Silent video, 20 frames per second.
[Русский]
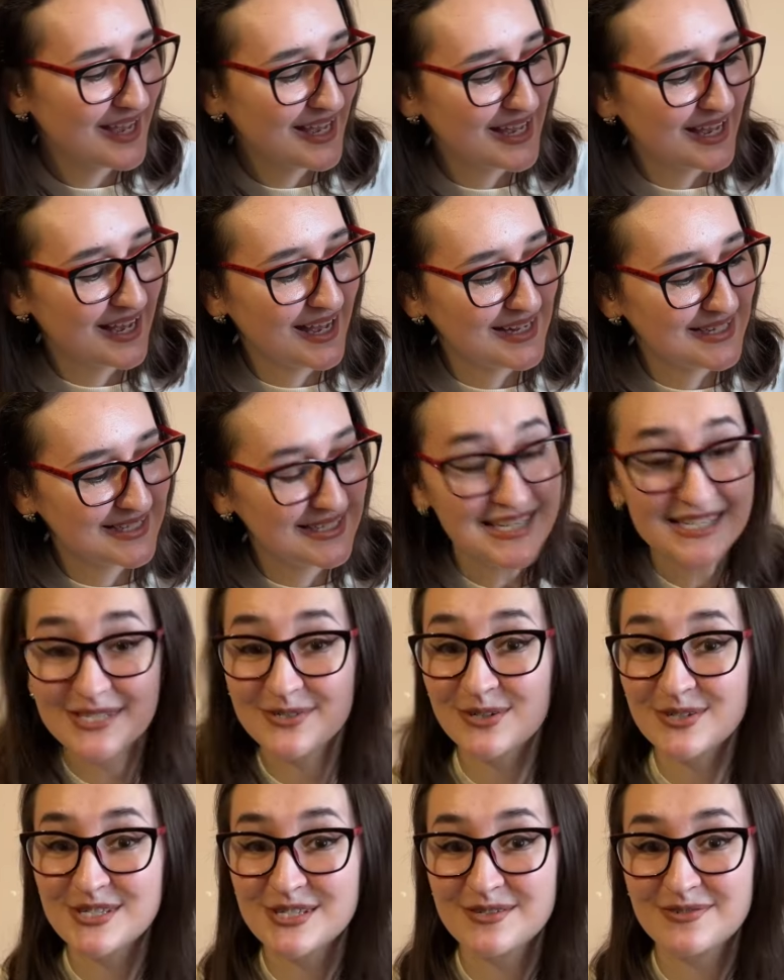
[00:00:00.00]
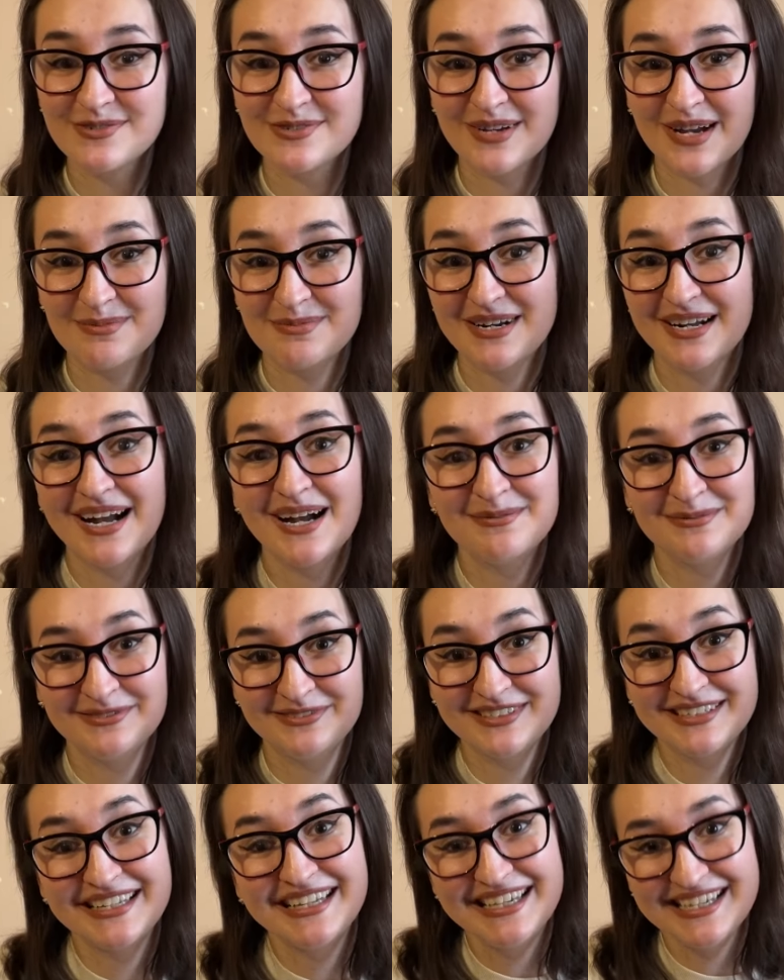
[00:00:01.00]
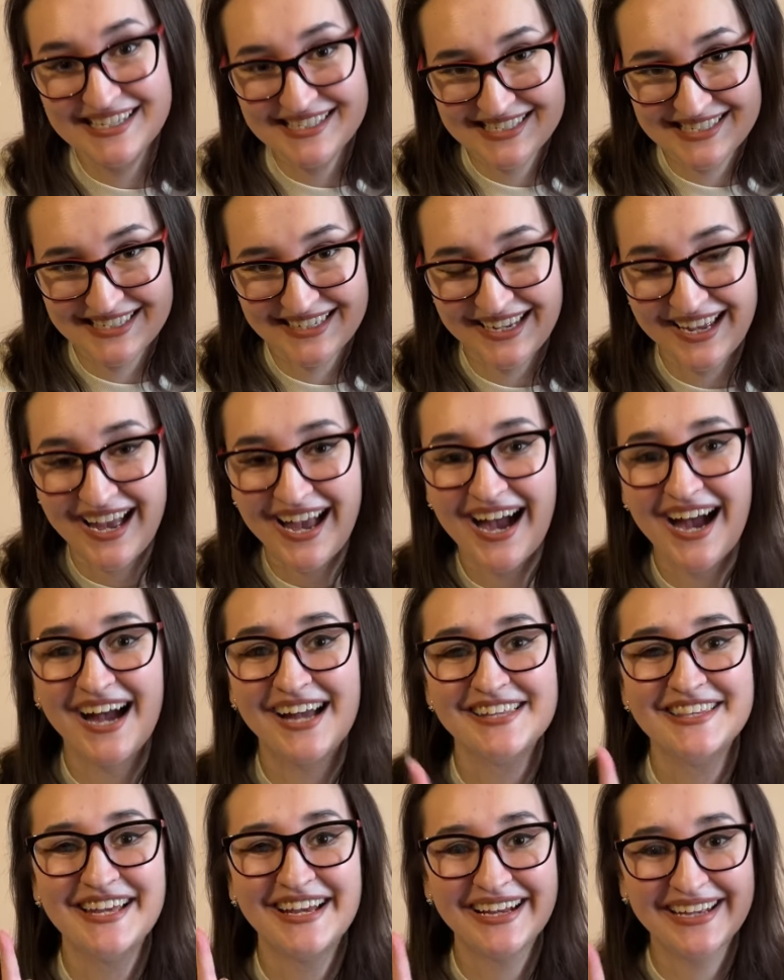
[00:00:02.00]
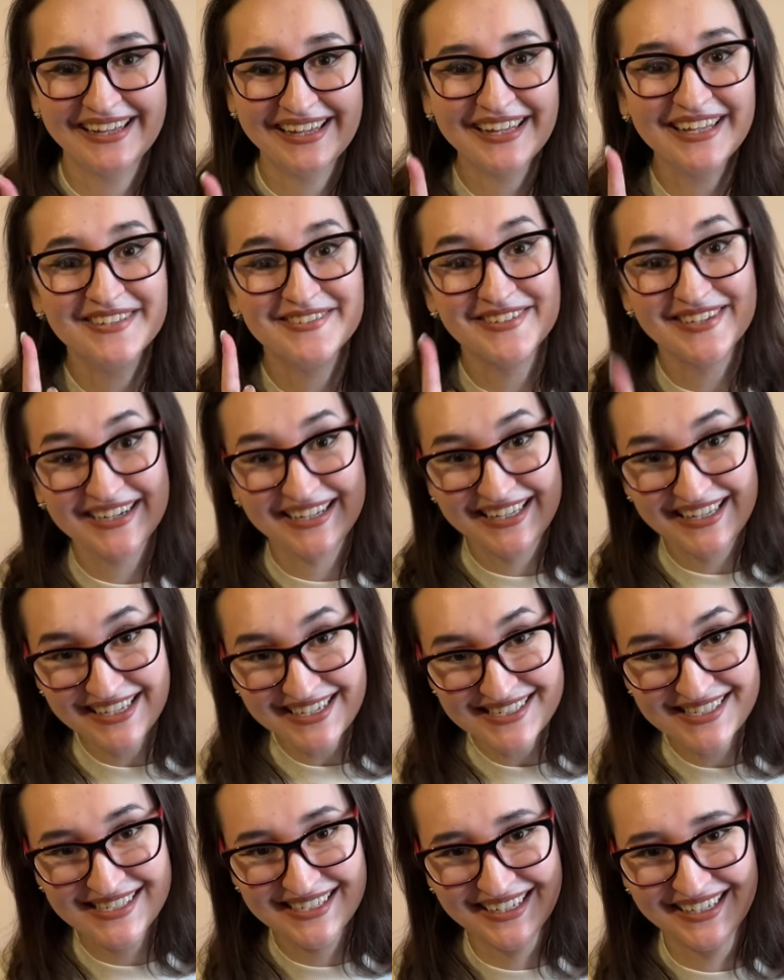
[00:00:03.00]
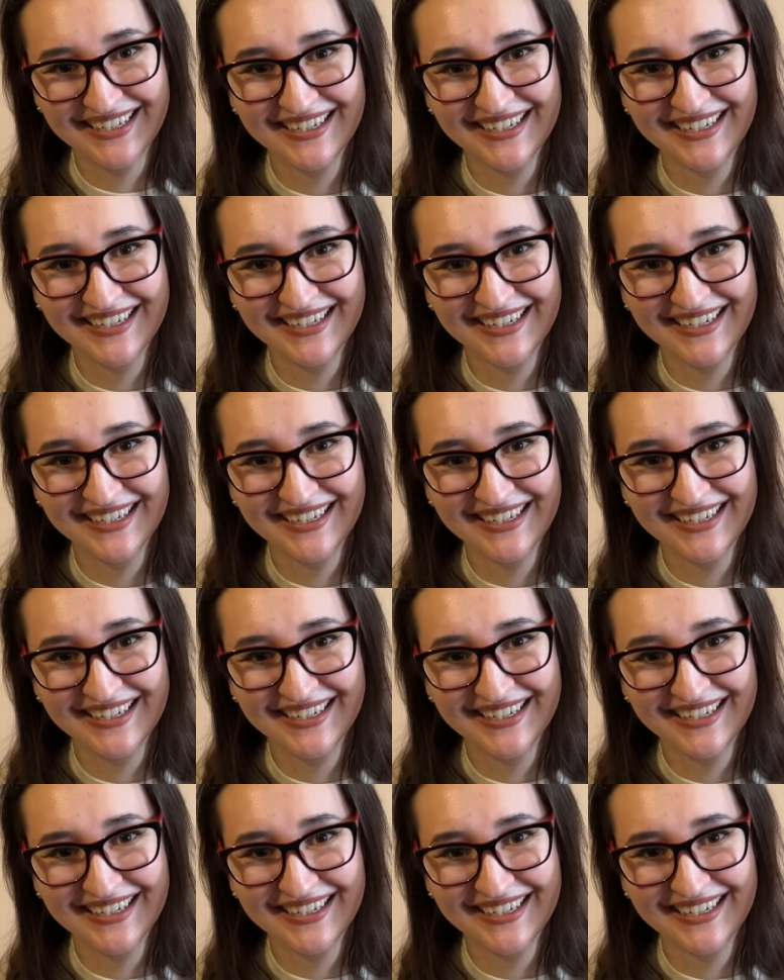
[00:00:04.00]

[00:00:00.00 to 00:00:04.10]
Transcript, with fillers: А, здесь отзыв Абрахама Вергеза, а на книге Вергеза